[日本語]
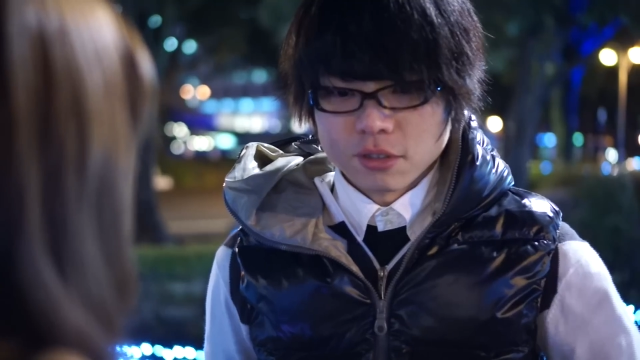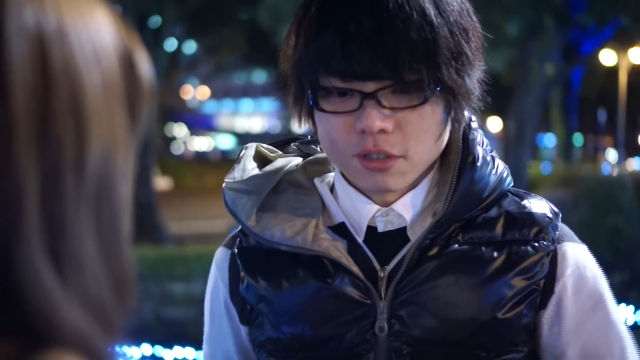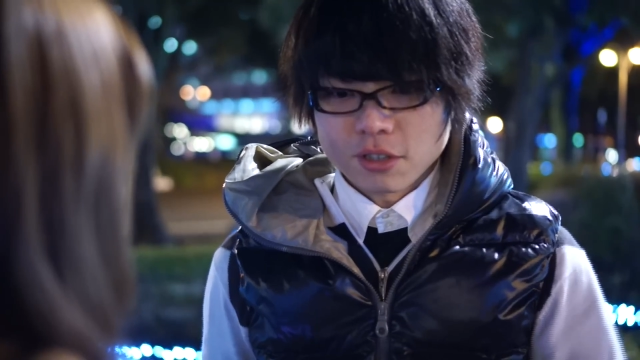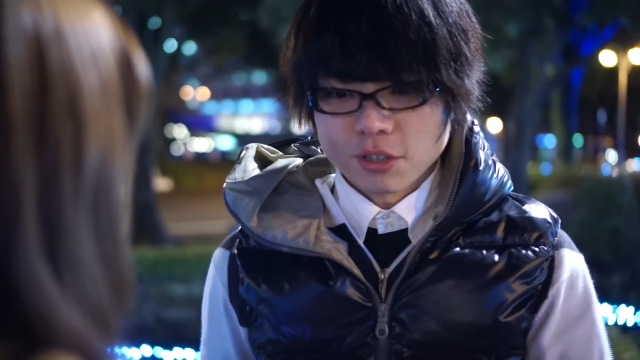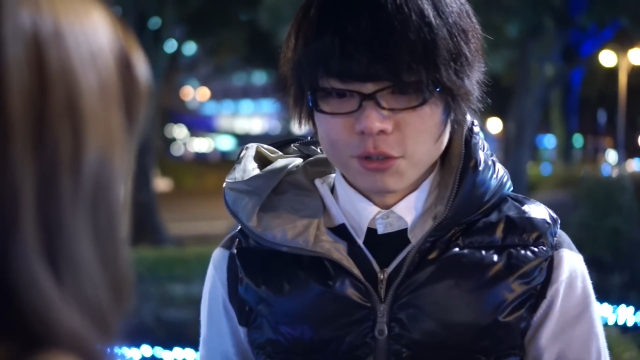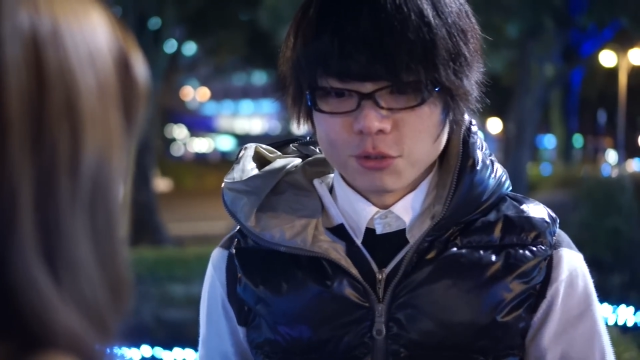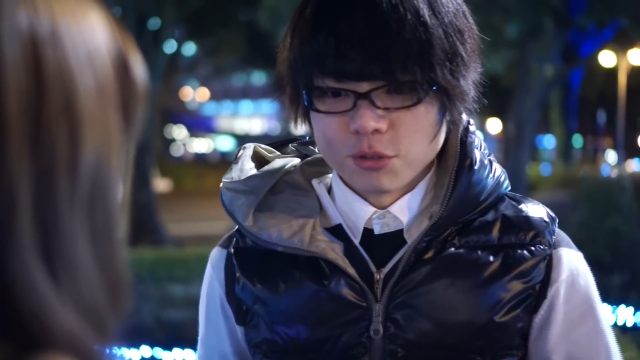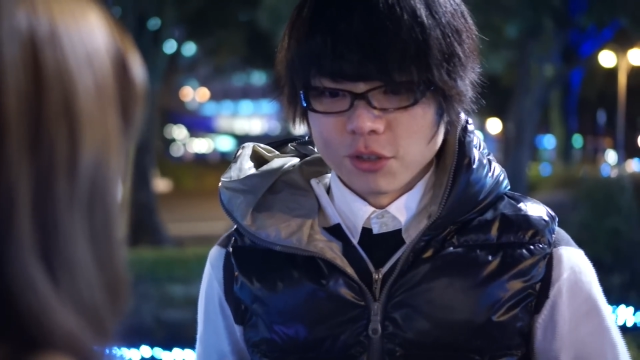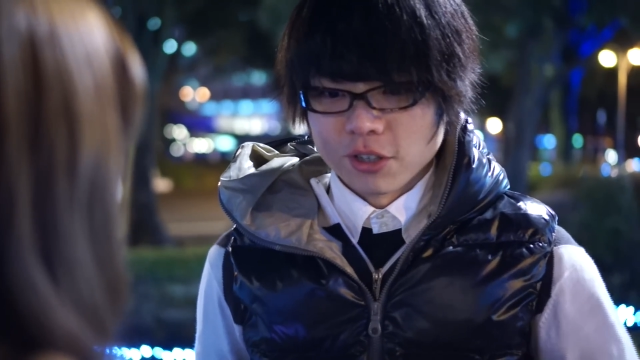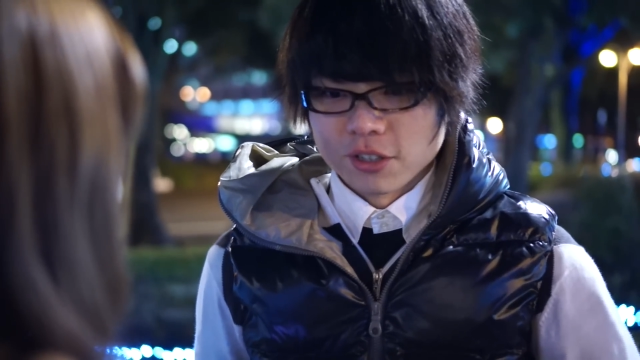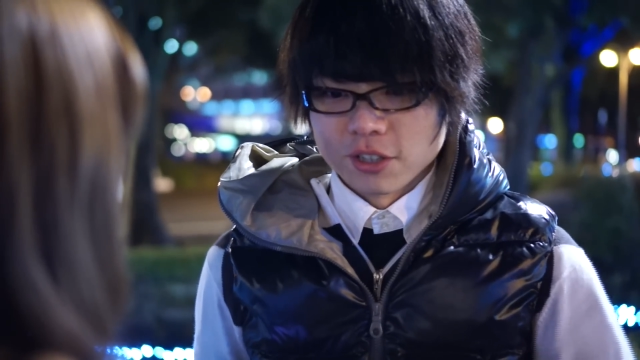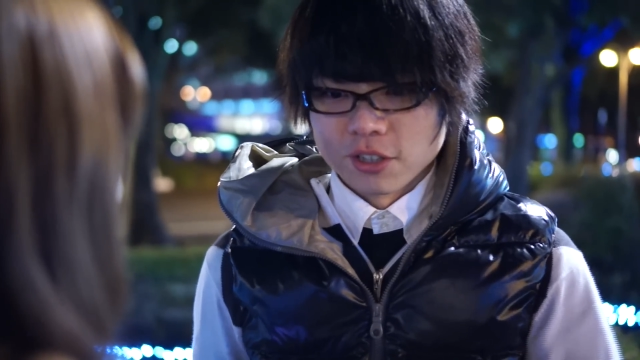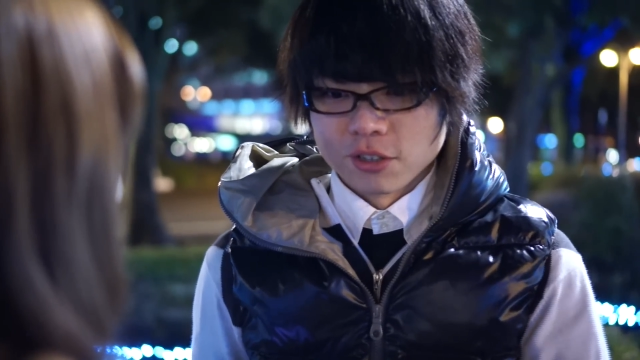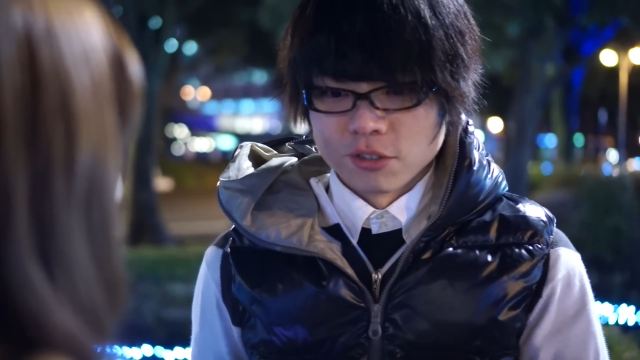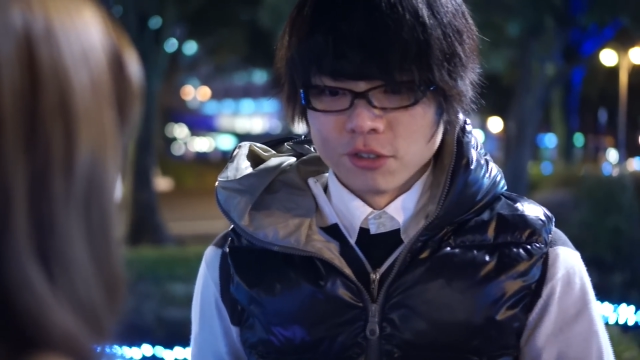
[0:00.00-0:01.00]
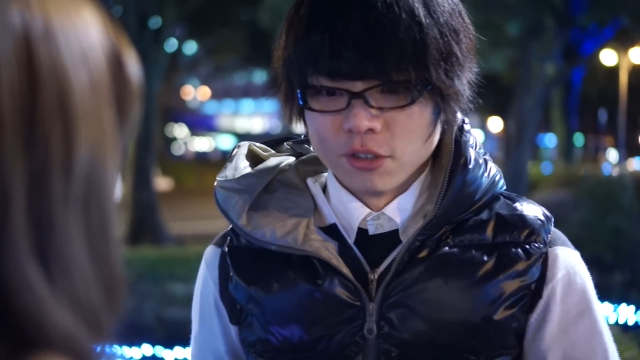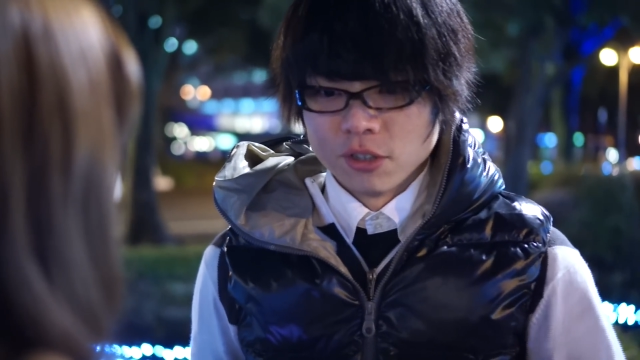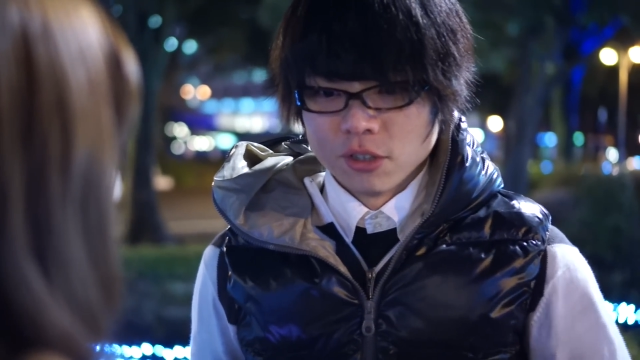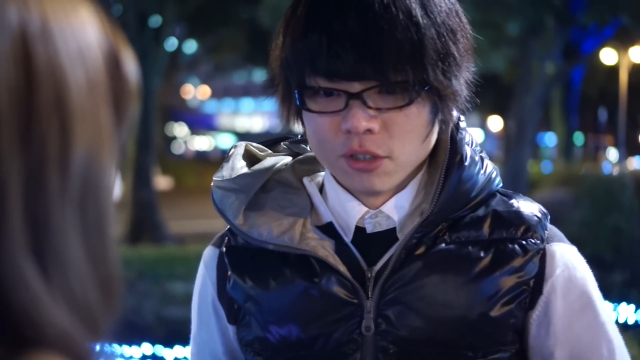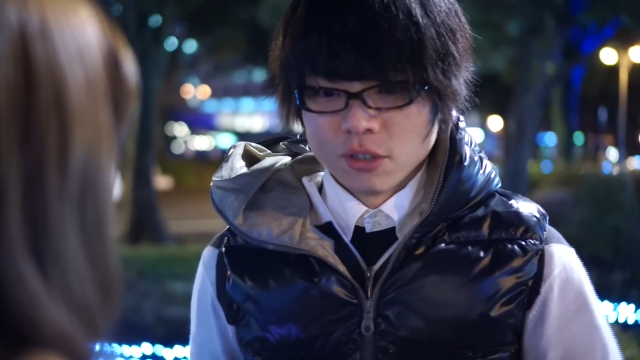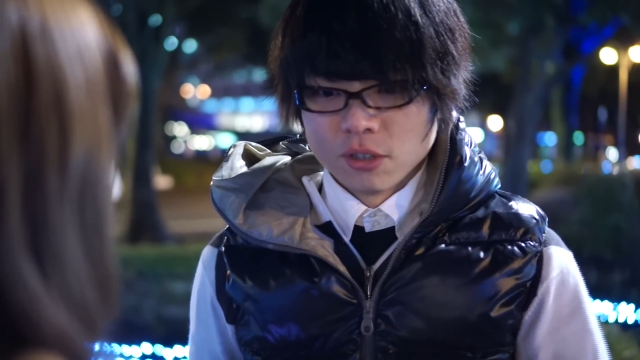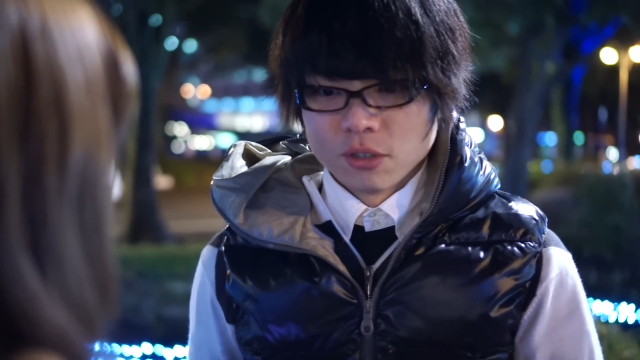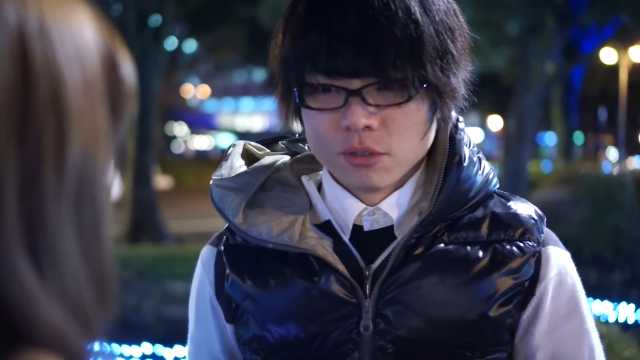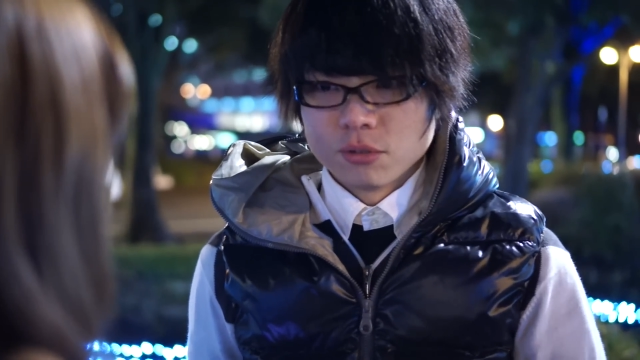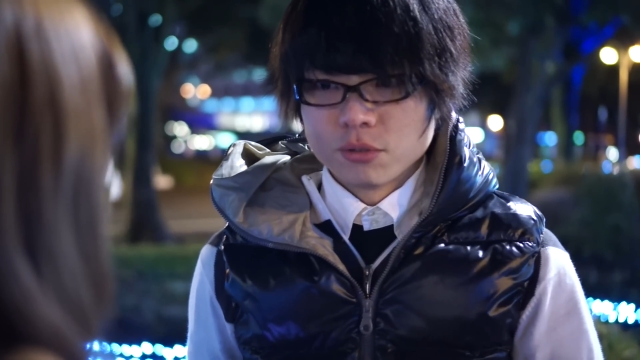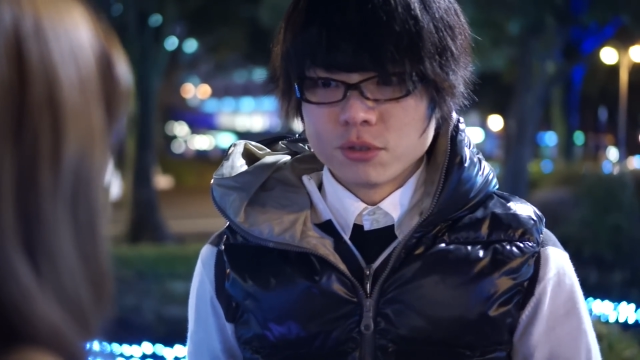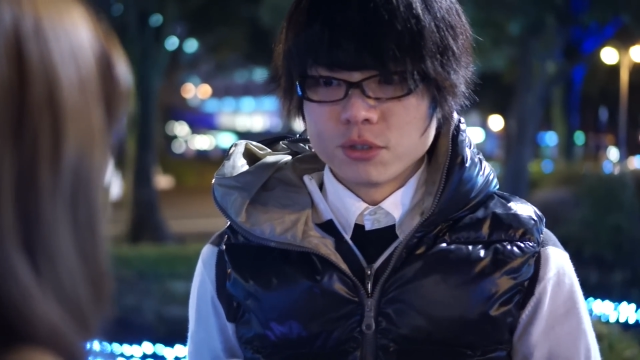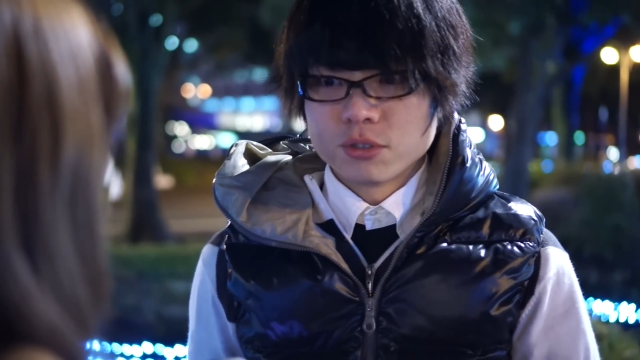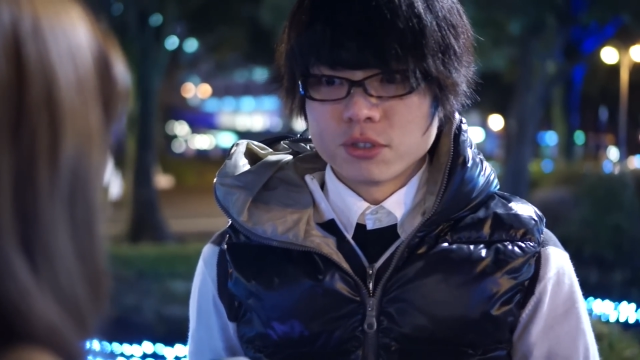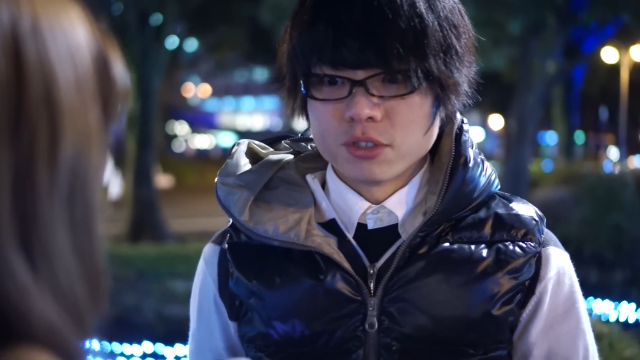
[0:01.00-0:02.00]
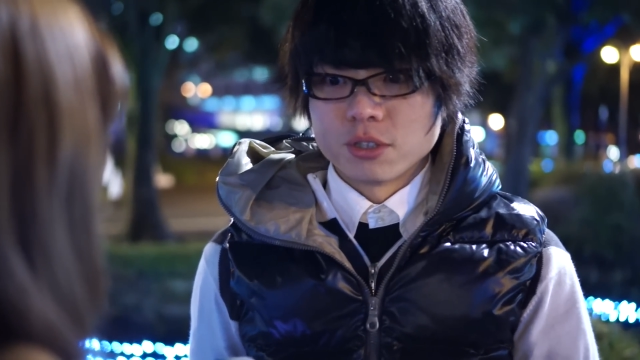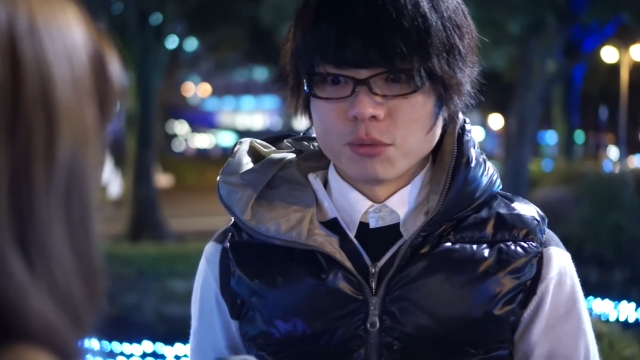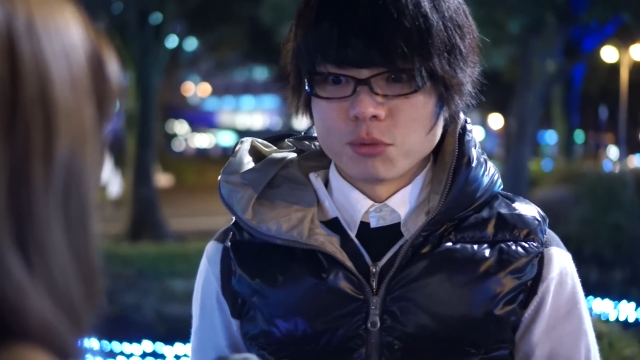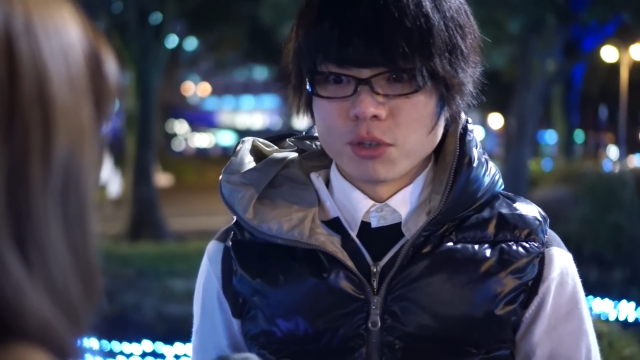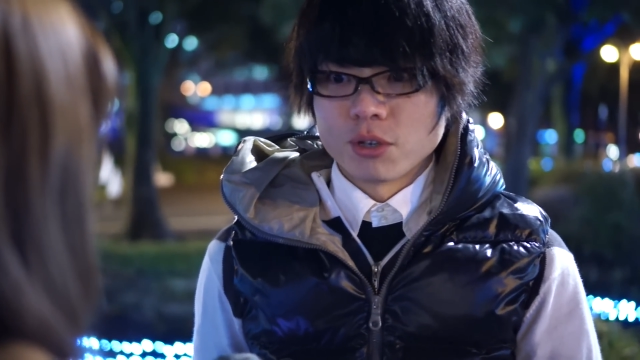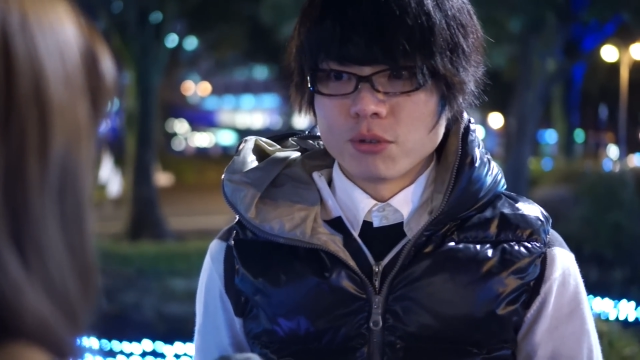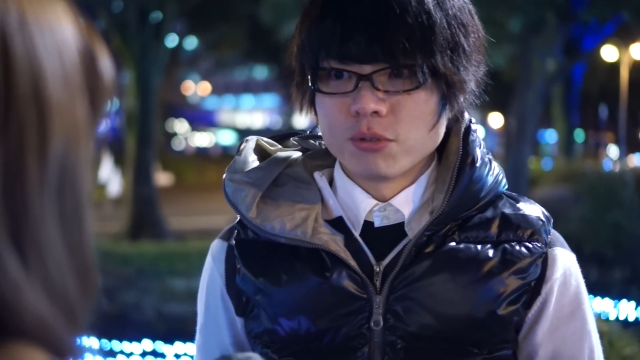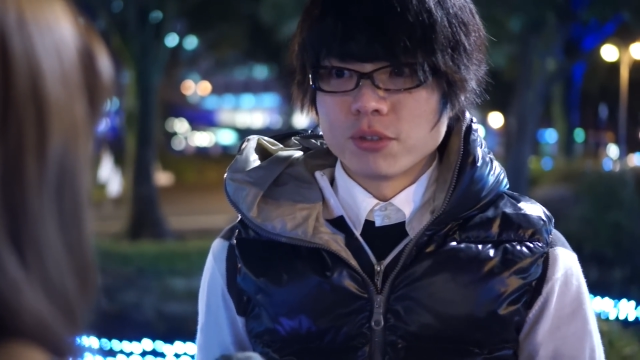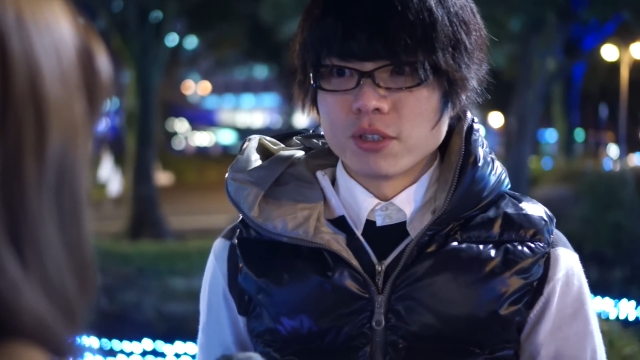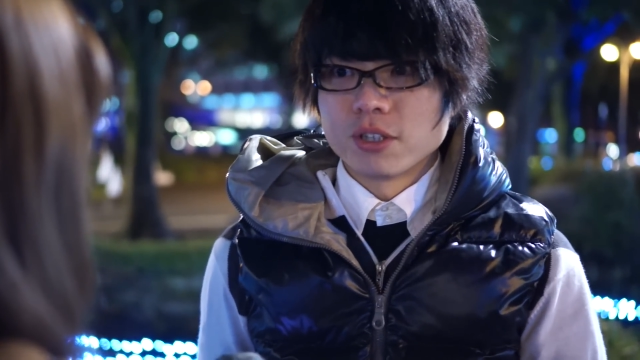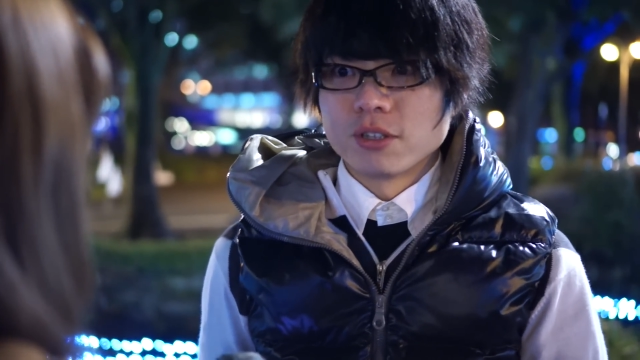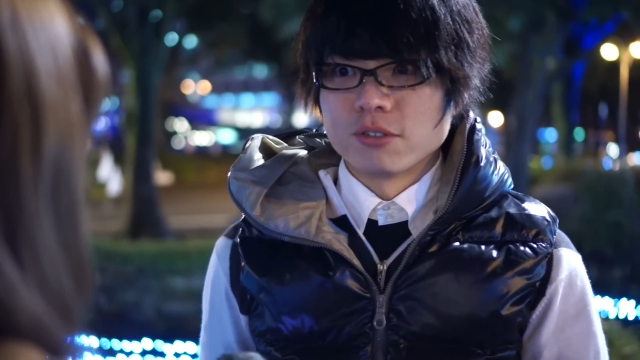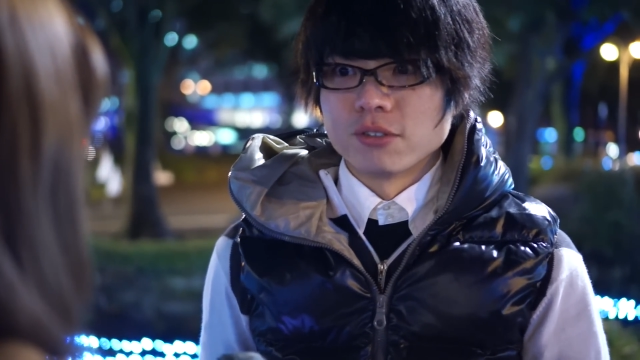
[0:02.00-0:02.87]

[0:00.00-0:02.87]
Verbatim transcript: なんかよくわかんないけど宇宙人でも結婚で